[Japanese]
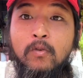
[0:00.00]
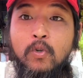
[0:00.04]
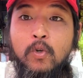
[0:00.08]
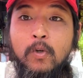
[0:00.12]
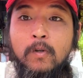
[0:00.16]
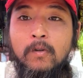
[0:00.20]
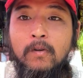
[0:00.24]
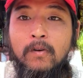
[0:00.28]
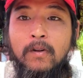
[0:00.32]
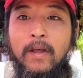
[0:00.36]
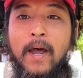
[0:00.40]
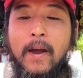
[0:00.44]

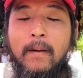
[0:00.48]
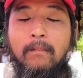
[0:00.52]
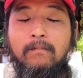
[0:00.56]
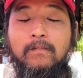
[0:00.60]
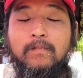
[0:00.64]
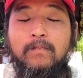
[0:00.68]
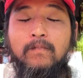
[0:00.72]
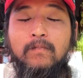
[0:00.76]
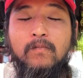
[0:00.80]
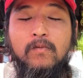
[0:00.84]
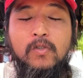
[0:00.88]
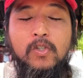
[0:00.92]
ちょっとね
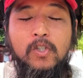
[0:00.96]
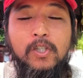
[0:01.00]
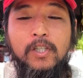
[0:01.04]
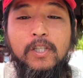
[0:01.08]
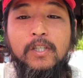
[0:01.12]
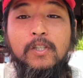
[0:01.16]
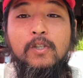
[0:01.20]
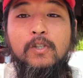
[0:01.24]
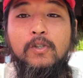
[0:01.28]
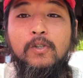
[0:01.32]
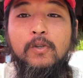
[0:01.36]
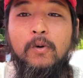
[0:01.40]

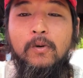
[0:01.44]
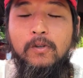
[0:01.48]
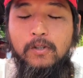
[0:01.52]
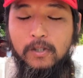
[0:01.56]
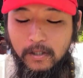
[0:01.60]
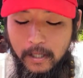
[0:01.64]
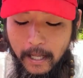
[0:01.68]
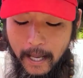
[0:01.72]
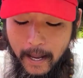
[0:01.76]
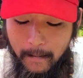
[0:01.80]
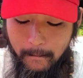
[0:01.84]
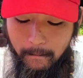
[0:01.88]

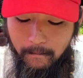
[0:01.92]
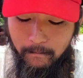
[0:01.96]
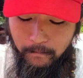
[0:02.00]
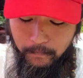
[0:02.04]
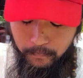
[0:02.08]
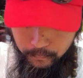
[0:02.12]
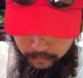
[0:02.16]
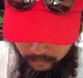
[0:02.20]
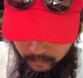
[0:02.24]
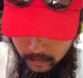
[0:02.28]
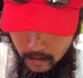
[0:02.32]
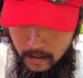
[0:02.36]
チーズソースで
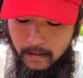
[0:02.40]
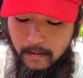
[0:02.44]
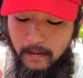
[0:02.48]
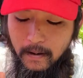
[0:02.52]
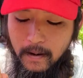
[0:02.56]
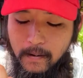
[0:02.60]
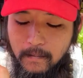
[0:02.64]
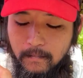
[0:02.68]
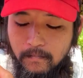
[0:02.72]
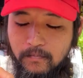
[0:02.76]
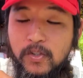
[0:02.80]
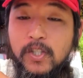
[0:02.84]

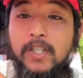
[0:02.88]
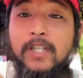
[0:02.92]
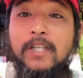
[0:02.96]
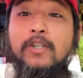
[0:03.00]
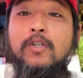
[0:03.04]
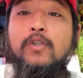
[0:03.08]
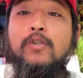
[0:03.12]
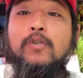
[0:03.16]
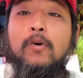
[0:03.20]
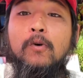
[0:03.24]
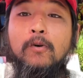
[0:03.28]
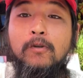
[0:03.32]

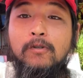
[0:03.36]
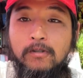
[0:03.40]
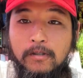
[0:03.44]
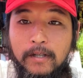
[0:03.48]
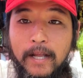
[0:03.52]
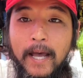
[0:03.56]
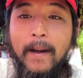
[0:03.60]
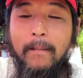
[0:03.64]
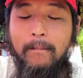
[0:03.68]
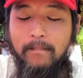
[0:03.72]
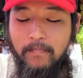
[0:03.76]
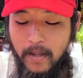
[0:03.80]
チーズソース
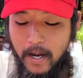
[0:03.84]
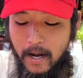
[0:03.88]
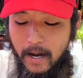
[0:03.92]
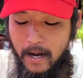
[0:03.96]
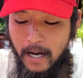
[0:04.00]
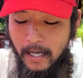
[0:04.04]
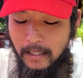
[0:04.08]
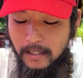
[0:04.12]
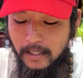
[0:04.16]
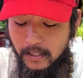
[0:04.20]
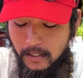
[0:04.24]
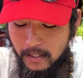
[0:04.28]
で
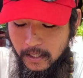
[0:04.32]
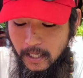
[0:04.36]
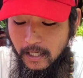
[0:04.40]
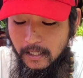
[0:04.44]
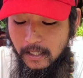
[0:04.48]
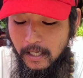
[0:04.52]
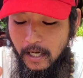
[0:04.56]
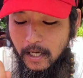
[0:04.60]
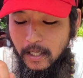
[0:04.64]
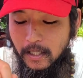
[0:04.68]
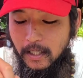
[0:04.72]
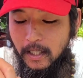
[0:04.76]
味付
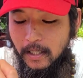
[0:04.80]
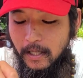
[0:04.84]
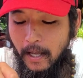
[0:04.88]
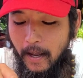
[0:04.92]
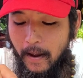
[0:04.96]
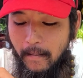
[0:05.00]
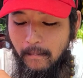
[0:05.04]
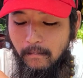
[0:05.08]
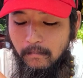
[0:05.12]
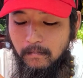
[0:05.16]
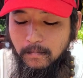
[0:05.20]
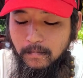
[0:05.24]
けされてて
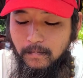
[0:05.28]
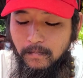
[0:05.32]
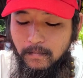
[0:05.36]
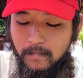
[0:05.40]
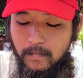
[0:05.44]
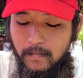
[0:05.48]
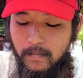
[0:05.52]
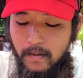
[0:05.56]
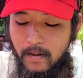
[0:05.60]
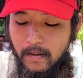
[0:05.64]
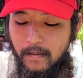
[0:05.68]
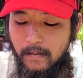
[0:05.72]

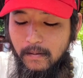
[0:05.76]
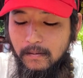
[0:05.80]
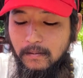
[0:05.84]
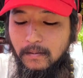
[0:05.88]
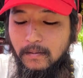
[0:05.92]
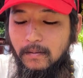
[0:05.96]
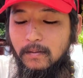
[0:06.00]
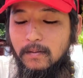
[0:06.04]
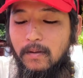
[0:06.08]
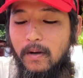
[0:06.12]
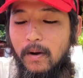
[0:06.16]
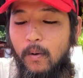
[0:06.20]

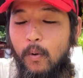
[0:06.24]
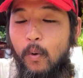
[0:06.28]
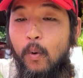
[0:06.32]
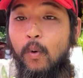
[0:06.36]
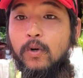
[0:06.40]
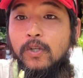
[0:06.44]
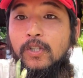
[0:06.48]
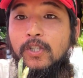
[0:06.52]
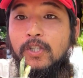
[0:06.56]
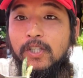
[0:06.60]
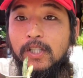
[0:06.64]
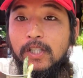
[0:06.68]
美
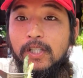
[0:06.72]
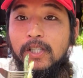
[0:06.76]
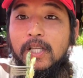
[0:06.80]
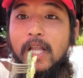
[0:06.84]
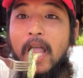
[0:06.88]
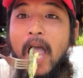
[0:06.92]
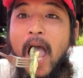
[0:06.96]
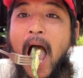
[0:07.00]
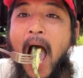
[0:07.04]
味しい